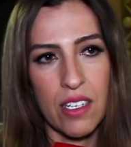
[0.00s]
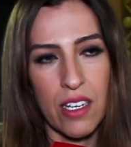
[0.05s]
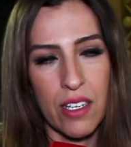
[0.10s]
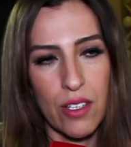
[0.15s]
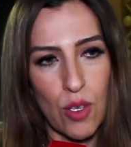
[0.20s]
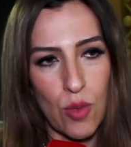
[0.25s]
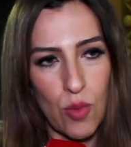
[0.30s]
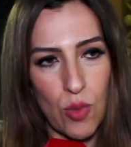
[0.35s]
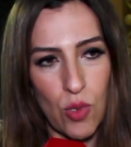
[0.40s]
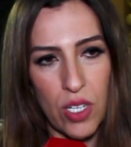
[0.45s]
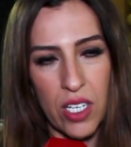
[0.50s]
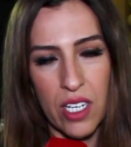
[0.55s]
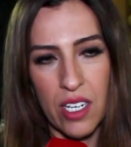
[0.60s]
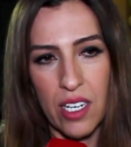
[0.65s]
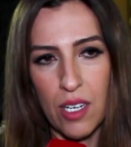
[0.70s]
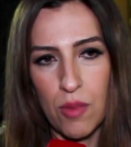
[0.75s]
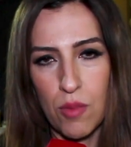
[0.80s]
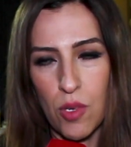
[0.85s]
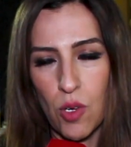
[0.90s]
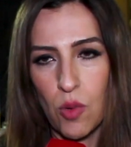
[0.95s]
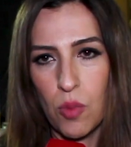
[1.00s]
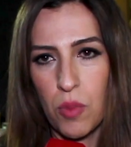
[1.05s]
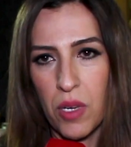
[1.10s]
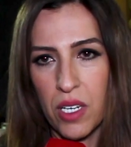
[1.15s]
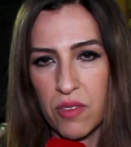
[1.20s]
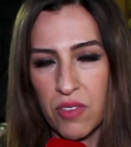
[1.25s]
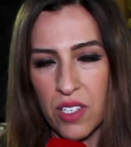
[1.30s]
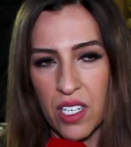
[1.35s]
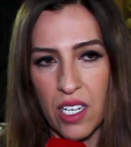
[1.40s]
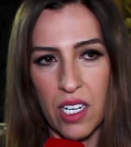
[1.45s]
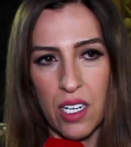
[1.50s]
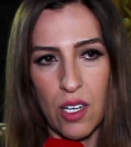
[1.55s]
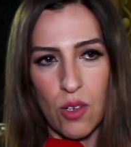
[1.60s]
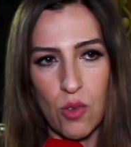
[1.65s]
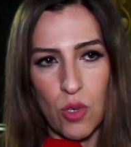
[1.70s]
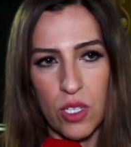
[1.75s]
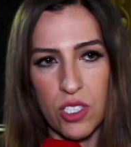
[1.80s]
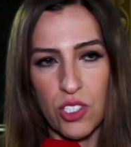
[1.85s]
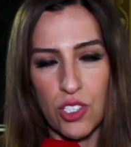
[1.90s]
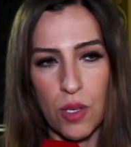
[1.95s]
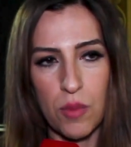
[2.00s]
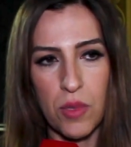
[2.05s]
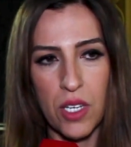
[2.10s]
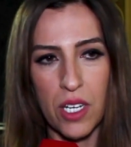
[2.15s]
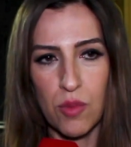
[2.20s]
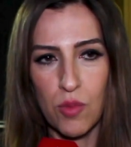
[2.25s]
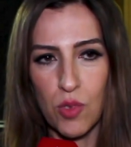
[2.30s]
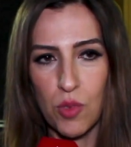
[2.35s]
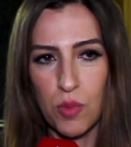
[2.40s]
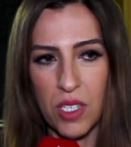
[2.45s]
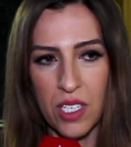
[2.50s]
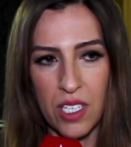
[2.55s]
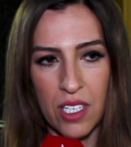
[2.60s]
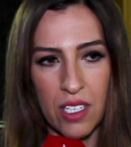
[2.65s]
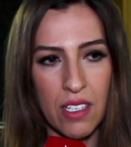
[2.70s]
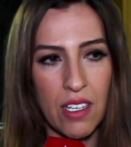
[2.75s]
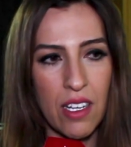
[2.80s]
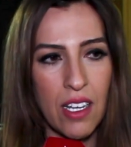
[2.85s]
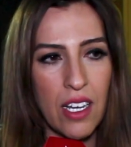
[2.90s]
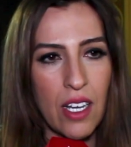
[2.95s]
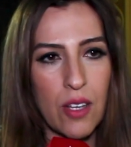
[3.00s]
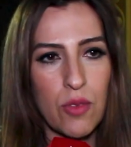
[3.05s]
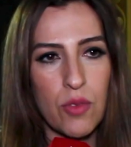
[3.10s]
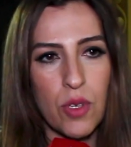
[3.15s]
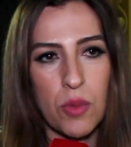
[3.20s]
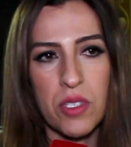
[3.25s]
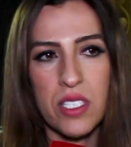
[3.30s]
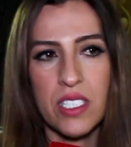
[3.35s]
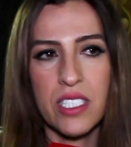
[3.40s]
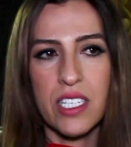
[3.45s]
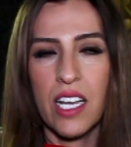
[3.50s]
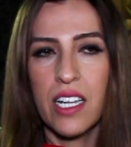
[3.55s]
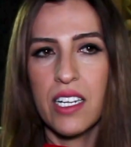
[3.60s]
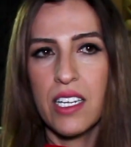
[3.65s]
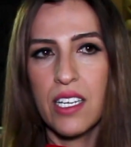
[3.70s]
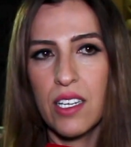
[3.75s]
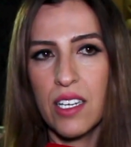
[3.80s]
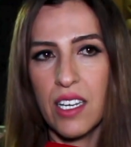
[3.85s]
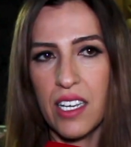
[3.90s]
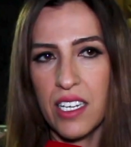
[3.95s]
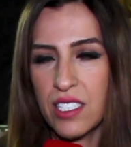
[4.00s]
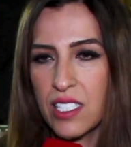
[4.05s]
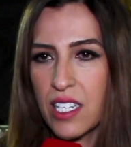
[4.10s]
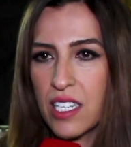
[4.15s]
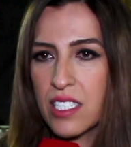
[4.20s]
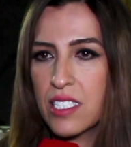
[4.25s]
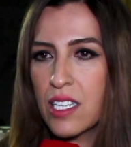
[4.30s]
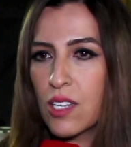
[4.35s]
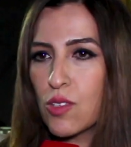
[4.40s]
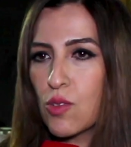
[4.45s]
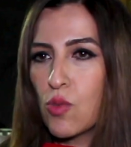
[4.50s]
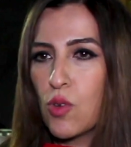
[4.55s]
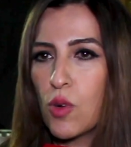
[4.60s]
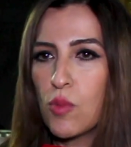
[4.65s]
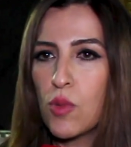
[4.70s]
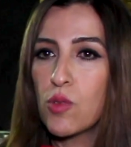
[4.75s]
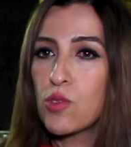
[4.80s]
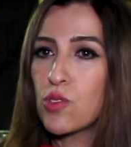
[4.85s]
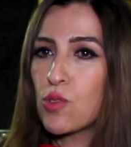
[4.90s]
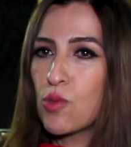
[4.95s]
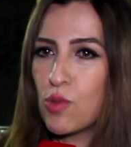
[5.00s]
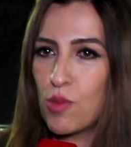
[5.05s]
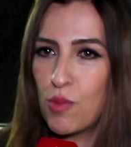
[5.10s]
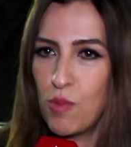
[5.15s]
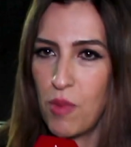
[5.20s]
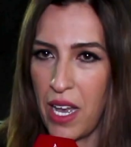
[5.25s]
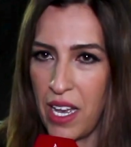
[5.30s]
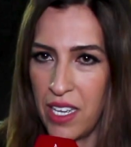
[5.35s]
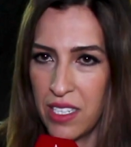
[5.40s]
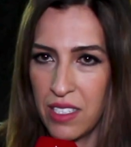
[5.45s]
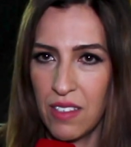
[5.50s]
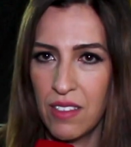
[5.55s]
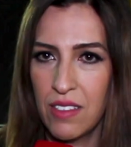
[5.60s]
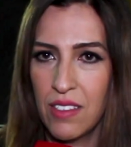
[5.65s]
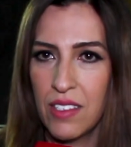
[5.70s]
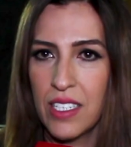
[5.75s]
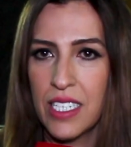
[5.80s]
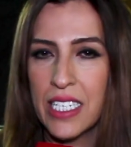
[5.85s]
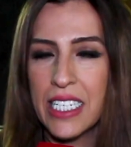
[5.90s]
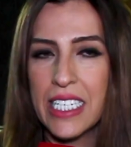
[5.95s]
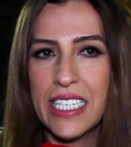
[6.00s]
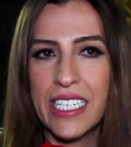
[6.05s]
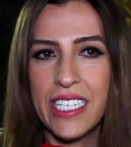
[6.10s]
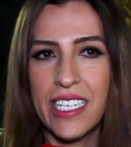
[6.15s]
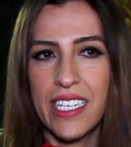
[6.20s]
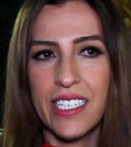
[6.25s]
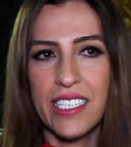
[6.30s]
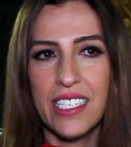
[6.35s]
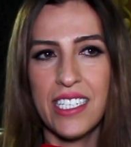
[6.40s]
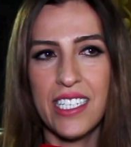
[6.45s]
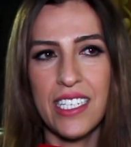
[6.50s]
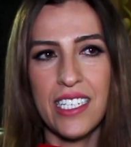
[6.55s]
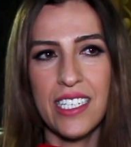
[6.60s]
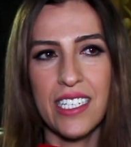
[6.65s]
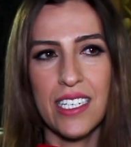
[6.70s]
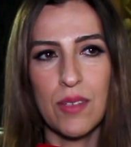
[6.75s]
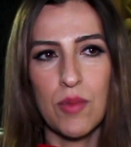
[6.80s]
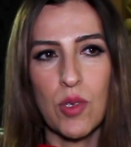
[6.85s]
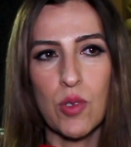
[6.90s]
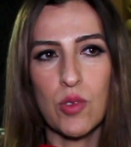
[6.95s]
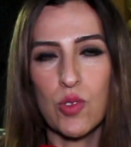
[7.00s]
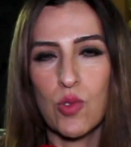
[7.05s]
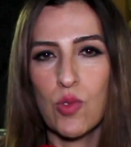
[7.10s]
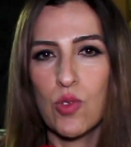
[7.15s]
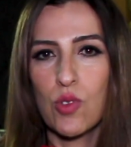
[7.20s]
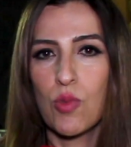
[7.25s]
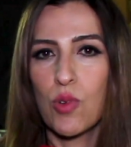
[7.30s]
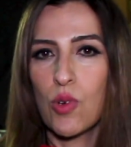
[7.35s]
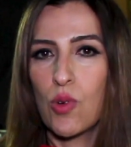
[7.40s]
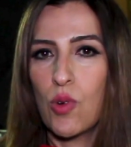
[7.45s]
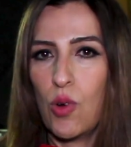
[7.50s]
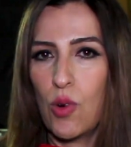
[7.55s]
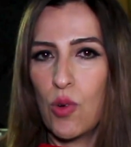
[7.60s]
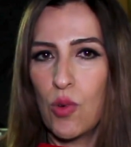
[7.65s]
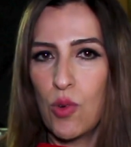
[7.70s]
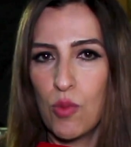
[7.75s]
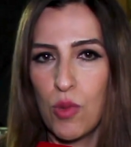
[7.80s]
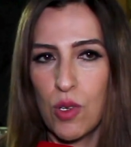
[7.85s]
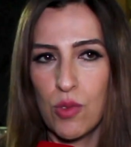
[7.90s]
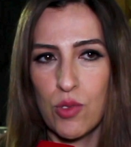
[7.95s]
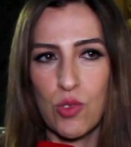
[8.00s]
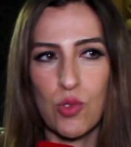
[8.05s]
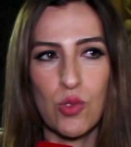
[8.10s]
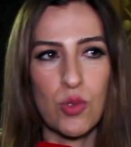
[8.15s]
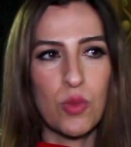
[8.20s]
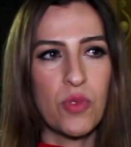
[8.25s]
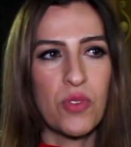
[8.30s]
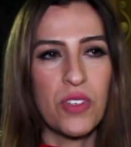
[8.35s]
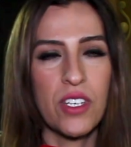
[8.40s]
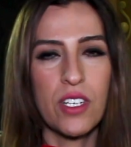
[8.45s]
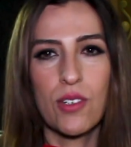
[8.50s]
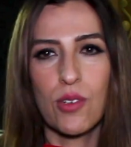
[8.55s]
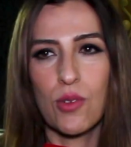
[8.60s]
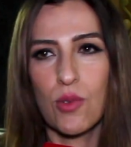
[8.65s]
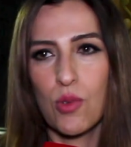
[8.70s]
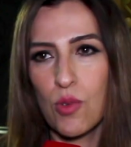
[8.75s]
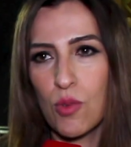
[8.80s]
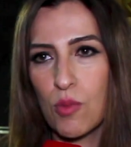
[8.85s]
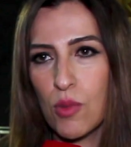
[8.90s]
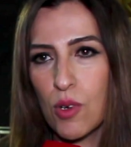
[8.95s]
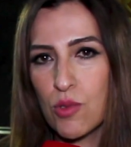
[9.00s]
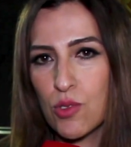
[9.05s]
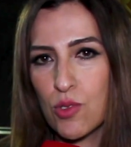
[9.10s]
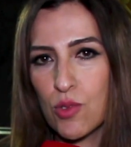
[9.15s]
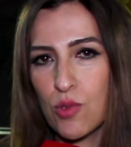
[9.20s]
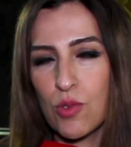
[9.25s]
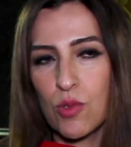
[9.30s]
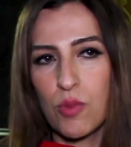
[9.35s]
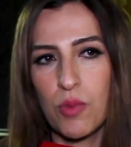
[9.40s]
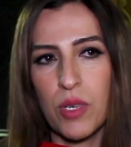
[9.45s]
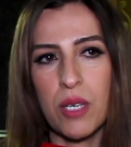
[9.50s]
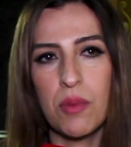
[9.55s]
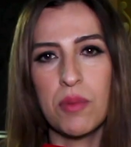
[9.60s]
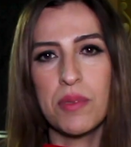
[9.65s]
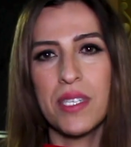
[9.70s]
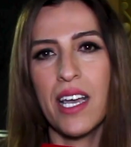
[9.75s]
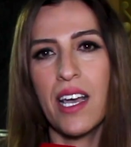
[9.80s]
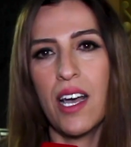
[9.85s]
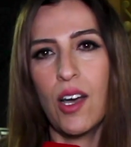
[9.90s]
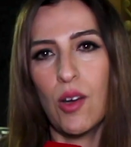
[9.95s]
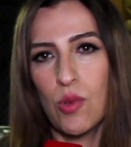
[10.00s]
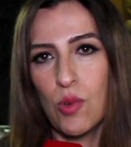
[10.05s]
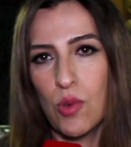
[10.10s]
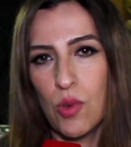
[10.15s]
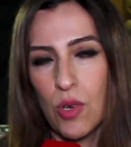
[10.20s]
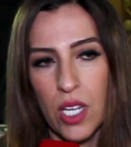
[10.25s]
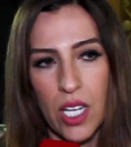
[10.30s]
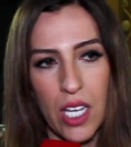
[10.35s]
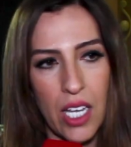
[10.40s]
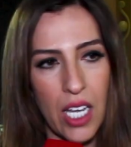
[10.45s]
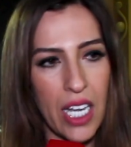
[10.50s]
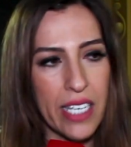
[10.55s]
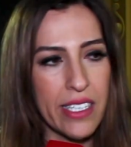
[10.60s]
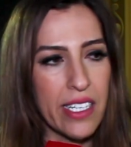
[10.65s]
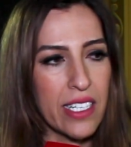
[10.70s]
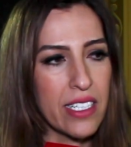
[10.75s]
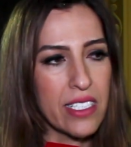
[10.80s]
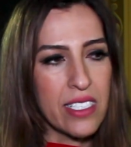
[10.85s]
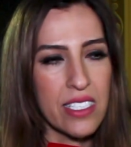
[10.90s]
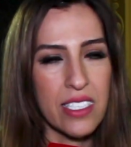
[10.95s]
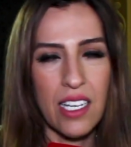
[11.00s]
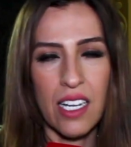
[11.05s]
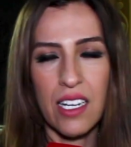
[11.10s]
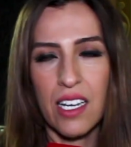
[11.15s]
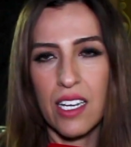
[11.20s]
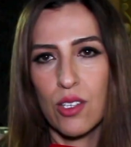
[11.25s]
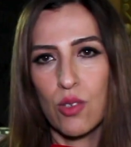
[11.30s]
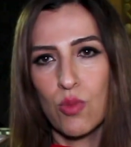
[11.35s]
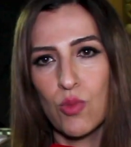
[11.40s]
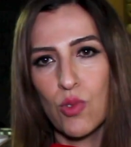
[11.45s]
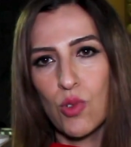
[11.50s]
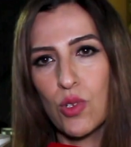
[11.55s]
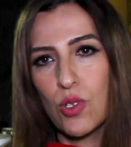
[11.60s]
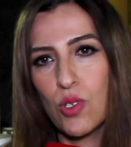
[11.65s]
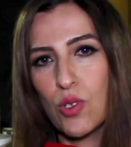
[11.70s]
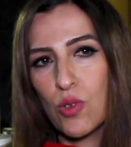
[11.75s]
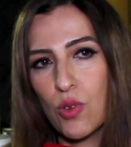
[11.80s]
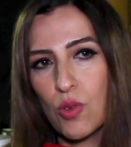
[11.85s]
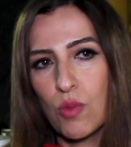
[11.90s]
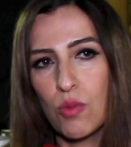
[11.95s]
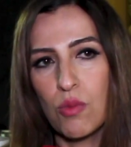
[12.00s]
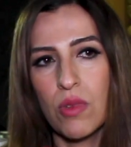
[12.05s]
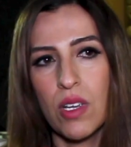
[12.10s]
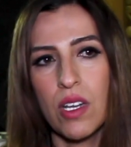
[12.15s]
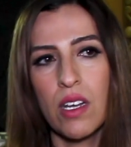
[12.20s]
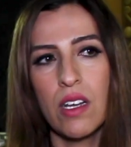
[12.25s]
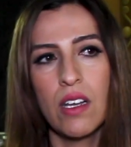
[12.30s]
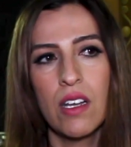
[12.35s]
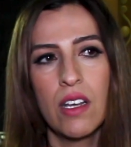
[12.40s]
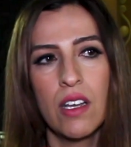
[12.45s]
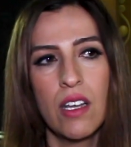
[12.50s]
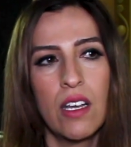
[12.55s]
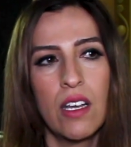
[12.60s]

كنطلبوا ليه الرحمه والمغفره له ولجميع المؤمنين فبالتالي احساسنا انه هو موجود معنا يعني موجود بروحه موجود بفكره موجود بابداعه هذا نص كنقدموه اليوم آه،